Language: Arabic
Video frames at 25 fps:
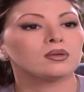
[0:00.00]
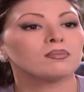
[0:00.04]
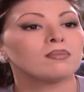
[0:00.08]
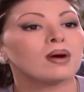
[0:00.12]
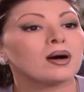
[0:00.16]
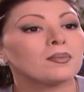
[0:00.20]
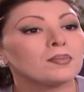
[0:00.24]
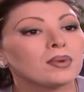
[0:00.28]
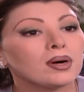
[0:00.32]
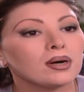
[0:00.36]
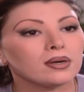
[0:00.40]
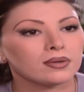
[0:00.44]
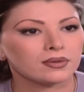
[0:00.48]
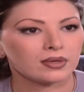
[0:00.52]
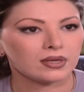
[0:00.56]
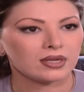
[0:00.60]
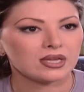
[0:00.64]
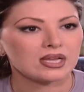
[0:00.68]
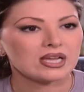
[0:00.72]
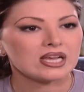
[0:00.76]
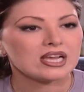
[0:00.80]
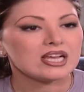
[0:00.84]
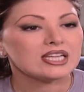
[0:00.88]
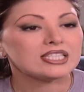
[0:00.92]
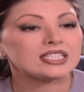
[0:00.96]
ماما
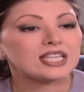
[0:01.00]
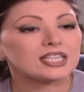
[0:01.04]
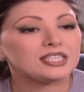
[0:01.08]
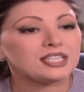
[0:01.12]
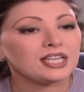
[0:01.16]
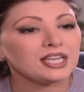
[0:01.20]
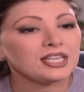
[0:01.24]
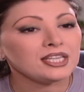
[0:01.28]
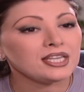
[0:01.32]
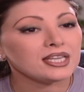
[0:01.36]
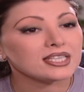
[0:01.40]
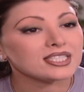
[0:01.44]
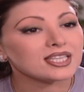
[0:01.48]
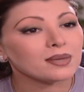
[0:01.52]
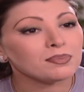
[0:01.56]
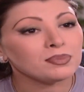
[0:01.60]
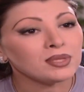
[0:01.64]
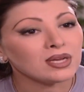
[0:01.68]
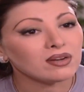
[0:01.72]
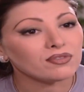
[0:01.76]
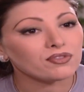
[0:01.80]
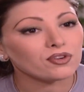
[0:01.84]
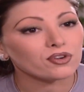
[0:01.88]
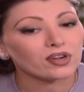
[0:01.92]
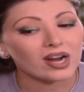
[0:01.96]
صدقيني اذا
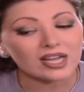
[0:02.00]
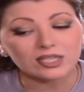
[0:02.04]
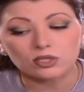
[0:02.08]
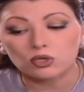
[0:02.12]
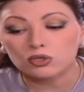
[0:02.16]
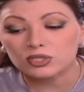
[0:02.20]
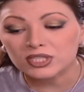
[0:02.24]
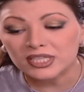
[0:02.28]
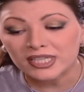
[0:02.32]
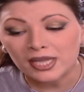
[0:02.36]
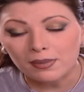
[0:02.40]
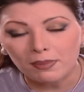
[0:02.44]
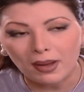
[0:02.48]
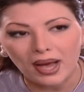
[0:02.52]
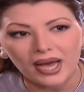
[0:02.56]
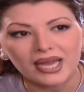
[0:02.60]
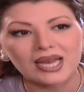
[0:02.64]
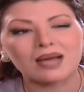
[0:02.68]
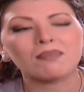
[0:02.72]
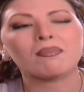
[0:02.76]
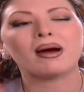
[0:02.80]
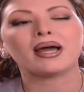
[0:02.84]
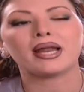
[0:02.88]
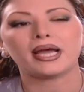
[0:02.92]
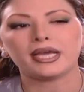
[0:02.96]
بنقفق راسه سنه
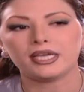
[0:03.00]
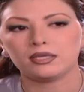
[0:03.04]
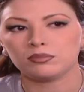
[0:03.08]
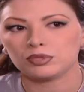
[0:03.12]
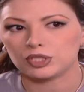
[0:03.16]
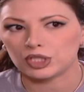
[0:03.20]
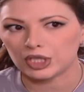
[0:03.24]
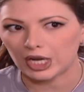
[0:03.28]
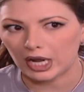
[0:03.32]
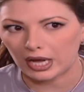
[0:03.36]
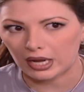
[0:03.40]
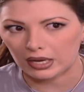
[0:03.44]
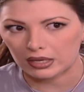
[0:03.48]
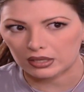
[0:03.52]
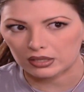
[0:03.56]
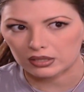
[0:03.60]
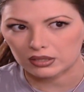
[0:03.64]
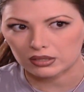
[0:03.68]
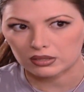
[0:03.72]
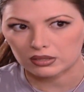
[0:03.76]
بحالها ما رح يمشي الحال